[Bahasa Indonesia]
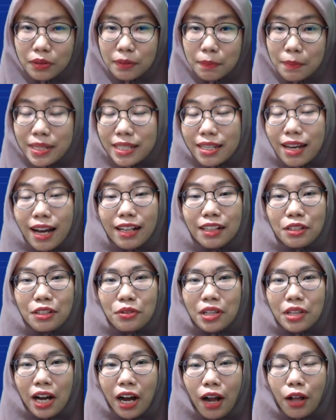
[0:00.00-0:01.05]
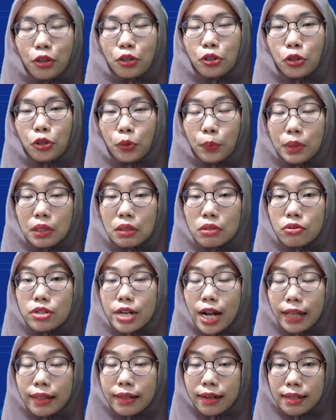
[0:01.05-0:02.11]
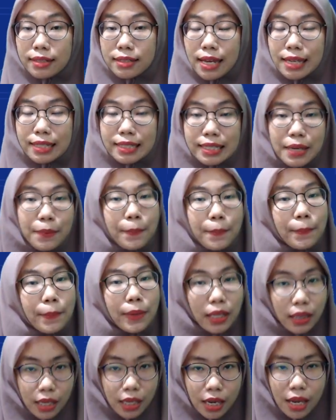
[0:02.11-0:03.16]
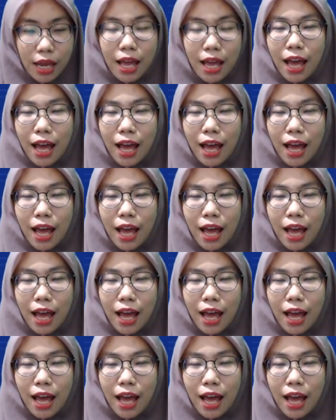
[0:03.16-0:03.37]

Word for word: bisa kalian gunakan untuk menunjukkan rasa simpati